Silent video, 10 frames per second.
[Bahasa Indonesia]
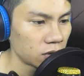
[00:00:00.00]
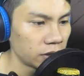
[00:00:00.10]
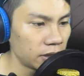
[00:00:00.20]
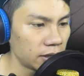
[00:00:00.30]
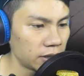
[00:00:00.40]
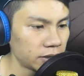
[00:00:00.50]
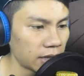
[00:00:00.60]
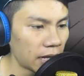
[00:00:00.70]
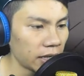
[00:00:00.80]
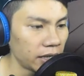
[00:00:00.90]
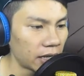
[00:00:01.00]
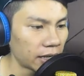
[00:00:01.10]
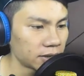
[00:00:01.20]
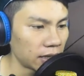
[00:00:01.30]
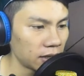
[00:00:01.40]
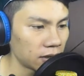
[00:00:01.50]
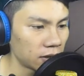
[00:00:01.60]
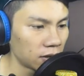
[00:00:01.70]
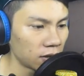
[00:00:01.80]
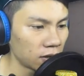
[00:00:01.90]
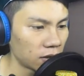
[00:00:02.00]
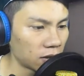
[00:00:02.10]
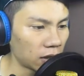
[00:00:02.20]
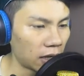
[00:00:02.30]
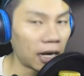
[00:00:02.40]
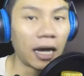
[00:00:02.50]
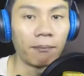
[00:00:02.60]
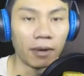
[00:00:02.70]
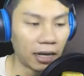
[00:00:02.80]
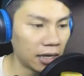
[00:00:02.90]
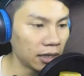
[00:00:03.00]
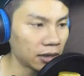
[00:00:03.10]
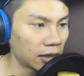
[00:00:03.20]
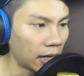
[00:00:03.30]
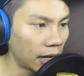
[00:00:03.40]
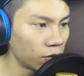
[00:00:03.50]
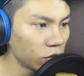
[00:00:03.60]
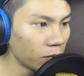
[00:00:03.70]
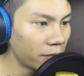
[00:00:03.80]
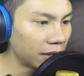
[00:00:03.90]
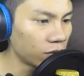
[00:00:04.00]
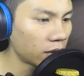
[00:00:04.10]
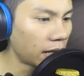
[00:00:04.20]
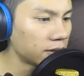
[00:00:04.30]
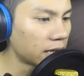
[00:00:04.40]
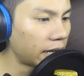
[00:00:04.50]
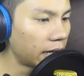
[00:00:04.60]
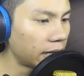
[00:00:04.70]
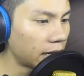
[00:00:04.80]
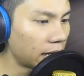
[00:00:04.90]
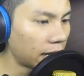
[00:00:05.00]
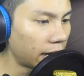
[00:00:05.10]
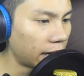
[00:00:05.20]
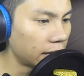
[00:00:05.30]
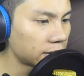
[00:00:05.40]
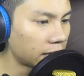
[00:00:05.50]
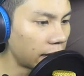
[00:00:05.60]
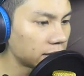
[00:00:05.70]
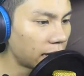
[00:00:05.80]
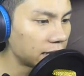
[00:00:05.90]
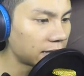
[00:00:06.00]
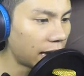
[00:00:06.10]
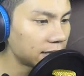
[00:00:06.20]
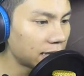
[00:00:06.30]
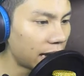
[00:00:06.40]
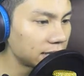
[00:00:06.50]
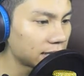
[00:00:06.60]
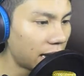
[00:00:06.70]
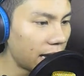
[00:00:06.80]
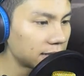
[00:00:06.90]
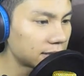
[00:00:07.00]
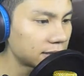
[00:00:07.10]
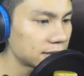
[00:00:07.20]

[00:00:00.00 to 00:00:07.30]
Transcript: disinarin ya guys ya karena apa karena untuk memantulkan cahayanya guys guys guys guys guys guys